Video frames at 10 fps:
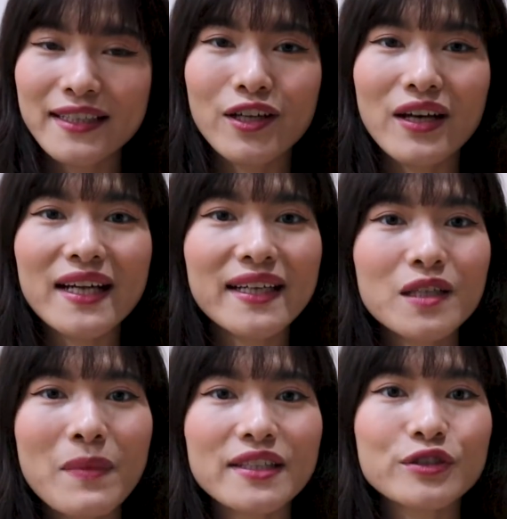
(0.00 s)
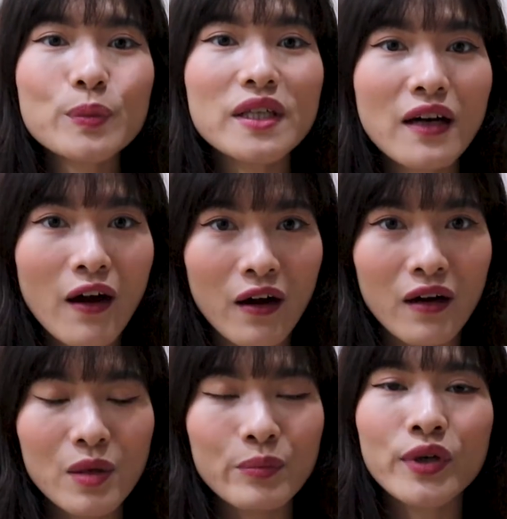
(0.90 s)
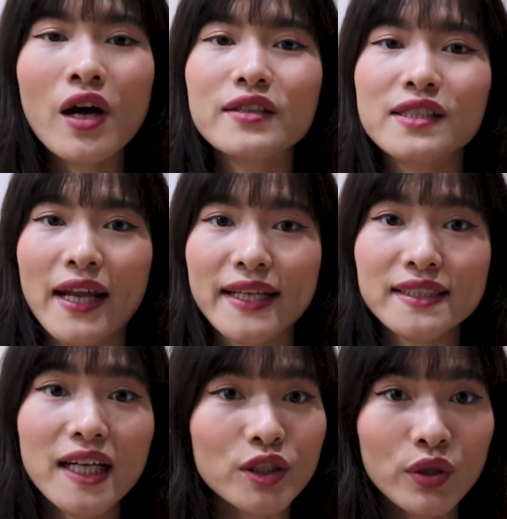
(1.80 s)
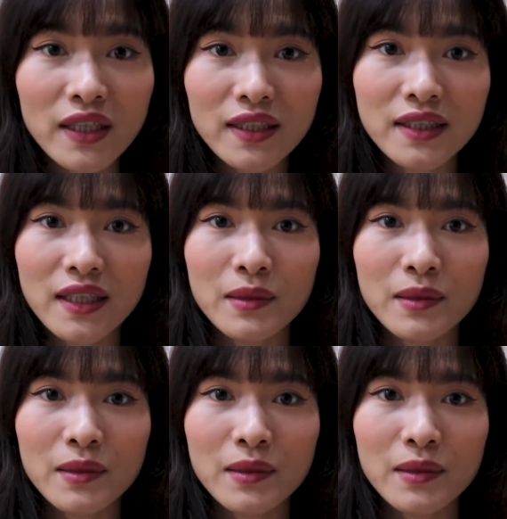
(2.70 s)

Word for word: đó là khi các bạn giúp đỡ họ, muốn họ trở thành những người tốt hơn,